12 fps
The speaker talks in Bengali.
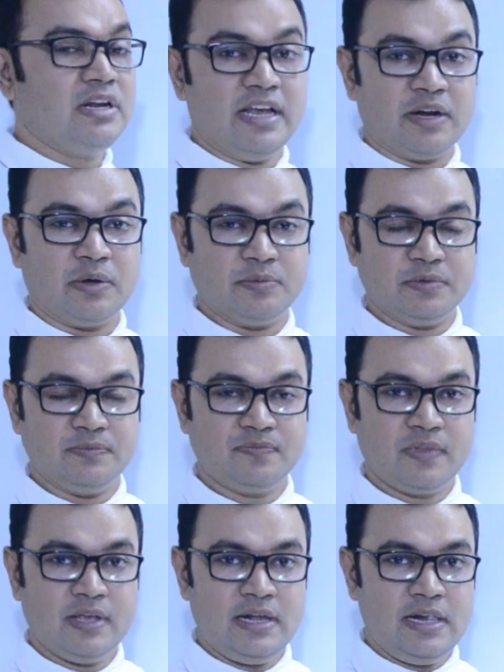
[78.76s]
ক্লিয়ার হব
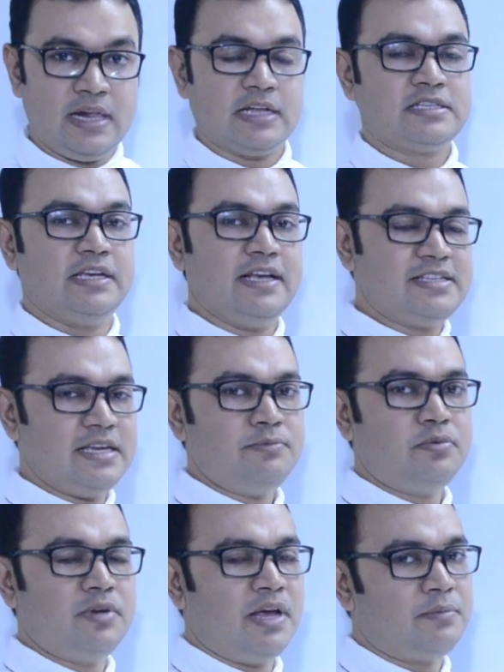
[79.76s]
আচ্ছা
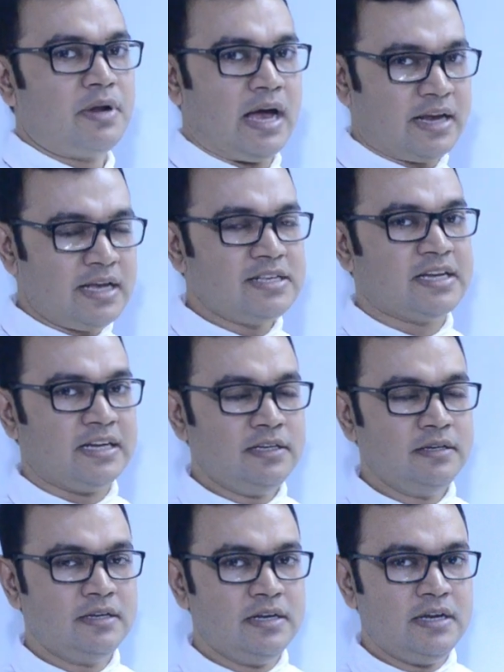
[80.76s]
এক্সাম্পলে আমরা আগেই জানি
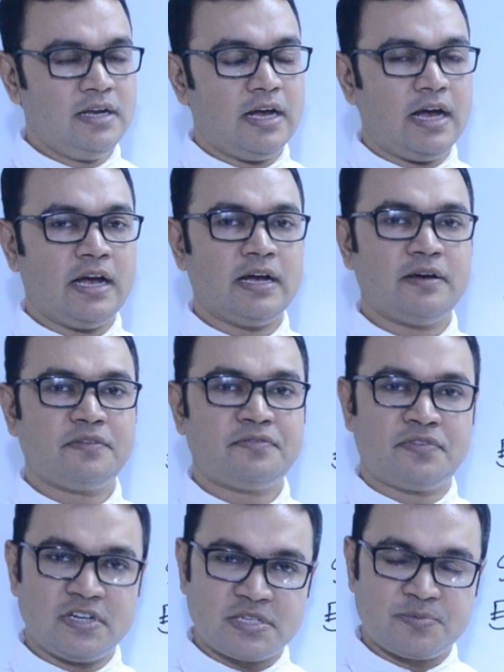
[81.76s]

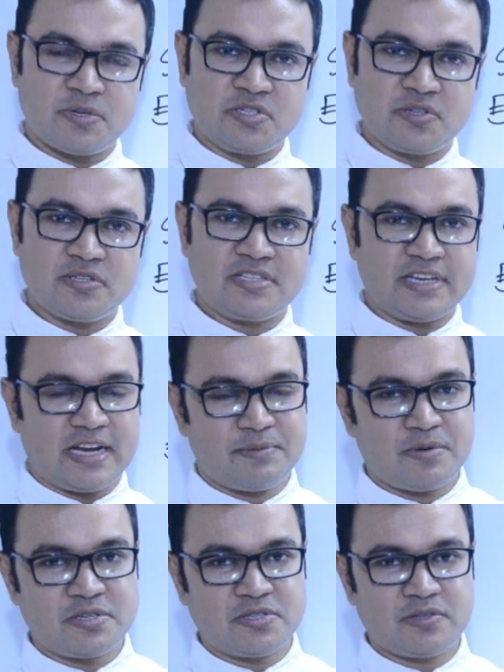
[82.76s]
ফার্স্ট পার্সন সেকেন্ড
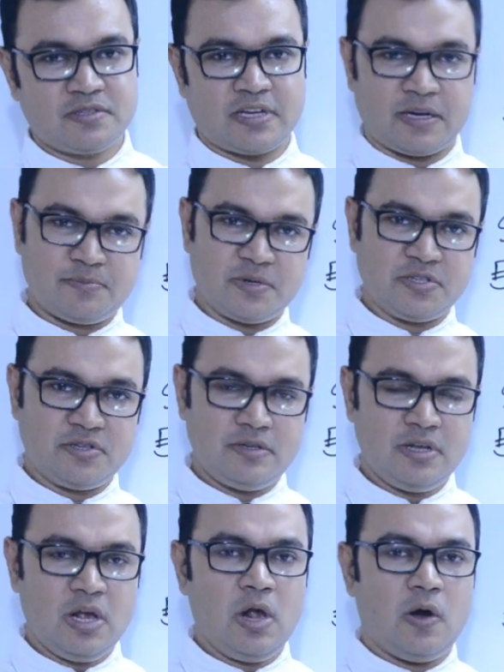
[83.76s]
পার্সন থার্ড পার্সন
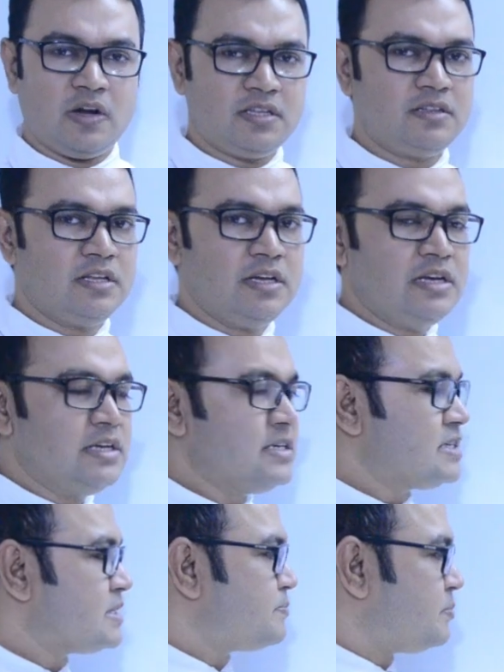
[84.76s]
অর্থাৎ
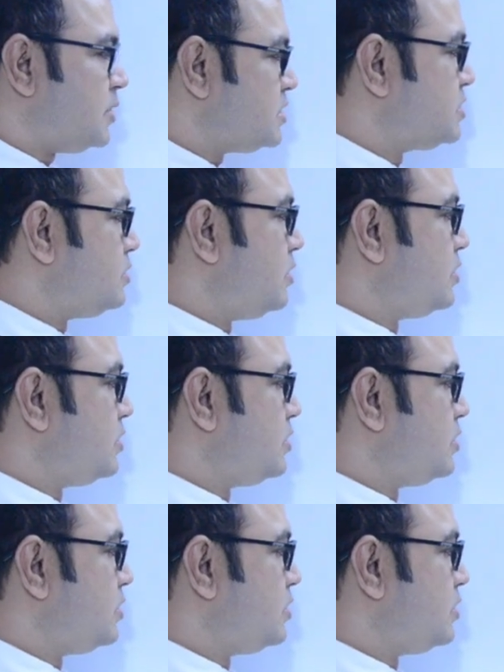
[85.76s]
পার্সন